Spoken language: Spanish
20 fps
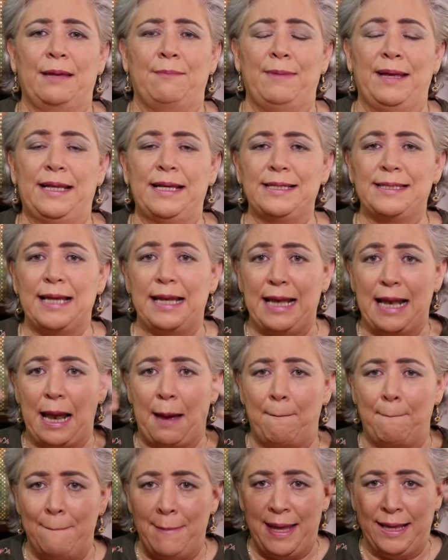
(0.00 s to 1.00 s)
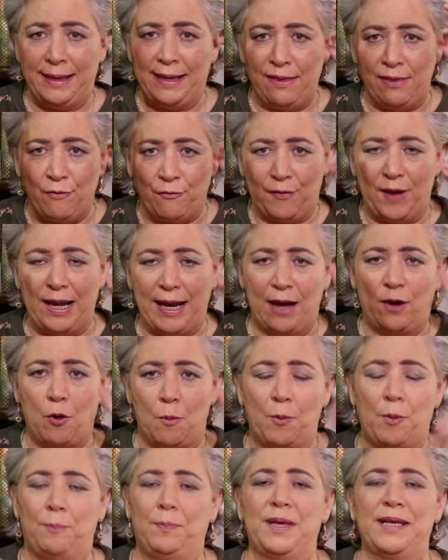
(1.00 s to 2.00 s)
te metes en la mente de Ofelia
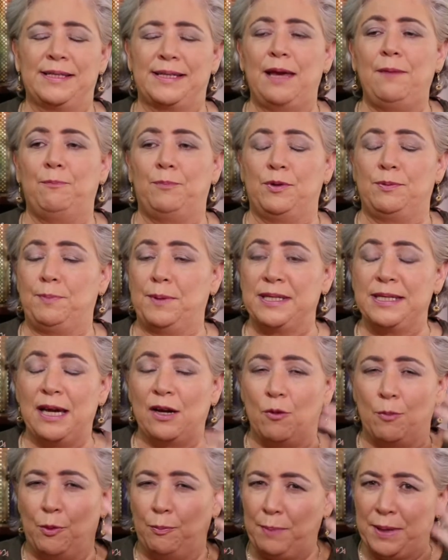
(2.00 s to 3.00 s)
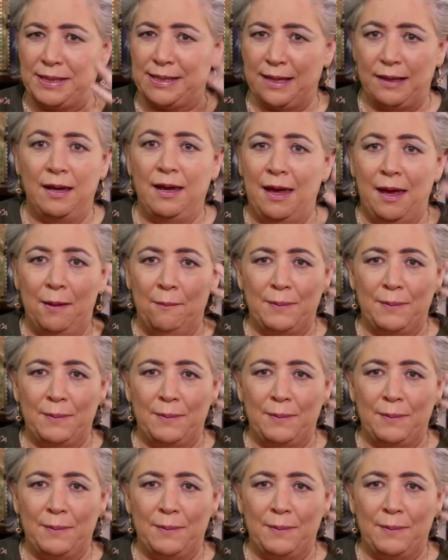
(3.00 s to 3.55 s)
como piensa, y pues piensa como piensan,